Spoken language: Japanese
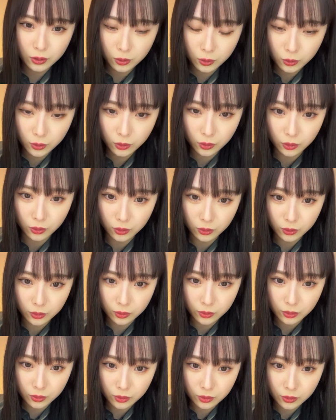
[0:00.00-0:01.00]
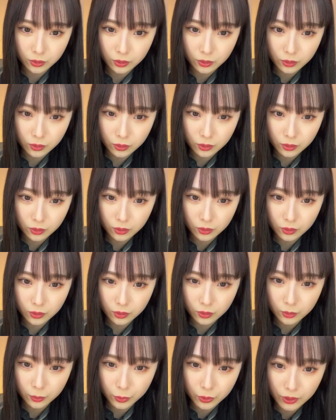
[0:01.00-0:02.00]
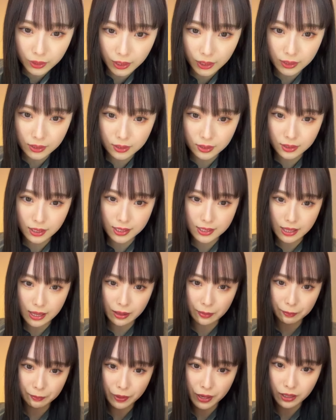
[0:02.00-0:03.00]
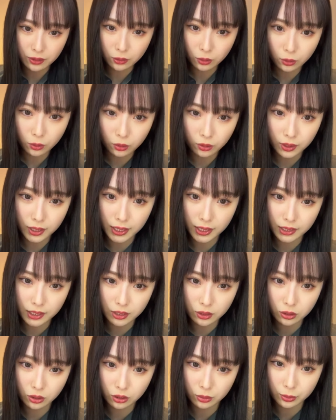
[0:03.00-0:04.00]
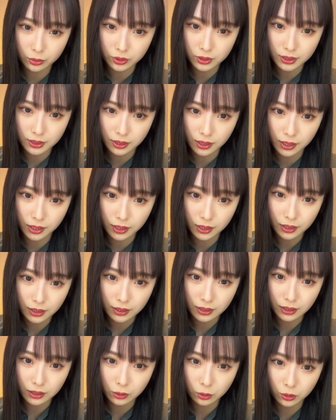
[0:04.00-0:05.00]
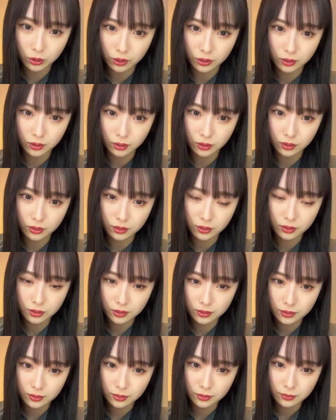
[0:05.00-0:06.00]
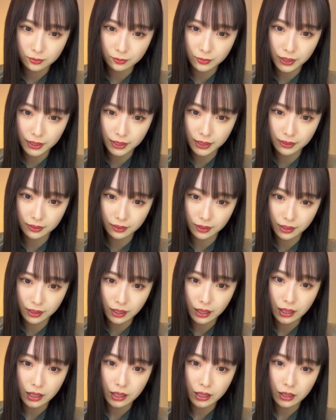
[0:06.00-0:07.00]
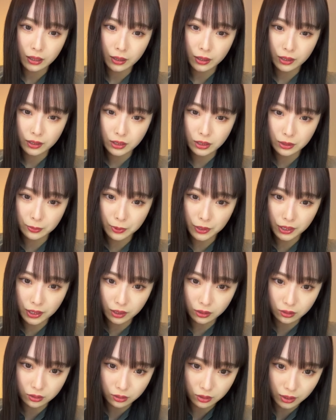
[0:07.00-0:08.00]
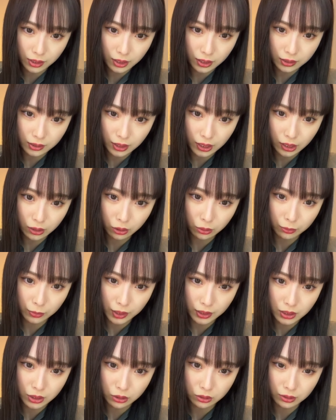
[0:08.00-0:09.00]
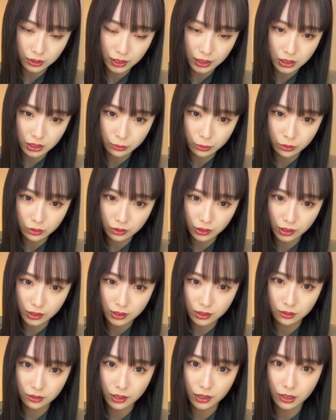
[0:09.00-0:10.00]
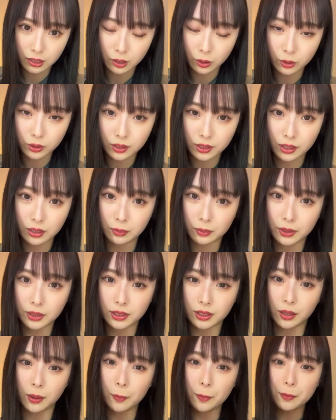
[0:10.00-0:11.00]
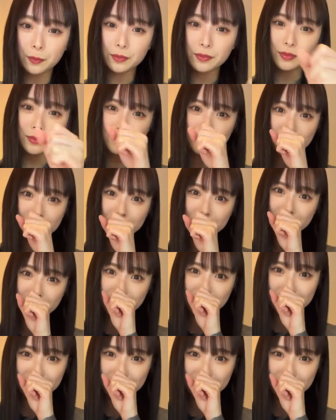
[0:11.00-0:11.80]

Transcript: 今日部活で先輩と後輩で勝負してあどっか行った負けてしばらく携帯の待ち受け自分たちの変顔になりましたうーん